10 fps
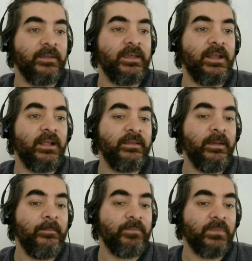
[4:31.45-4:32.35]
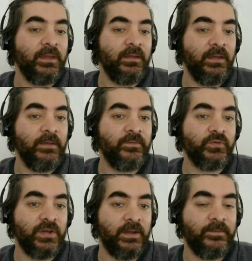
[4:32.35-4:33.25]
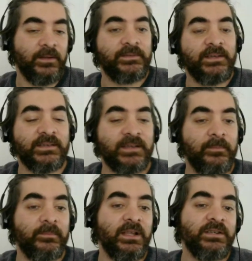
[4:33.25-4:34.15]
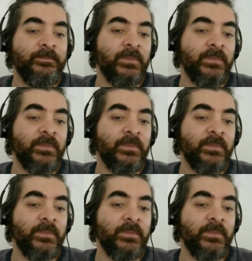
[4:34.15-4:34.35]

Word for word: Genelde F3, F6 tarzı hamleler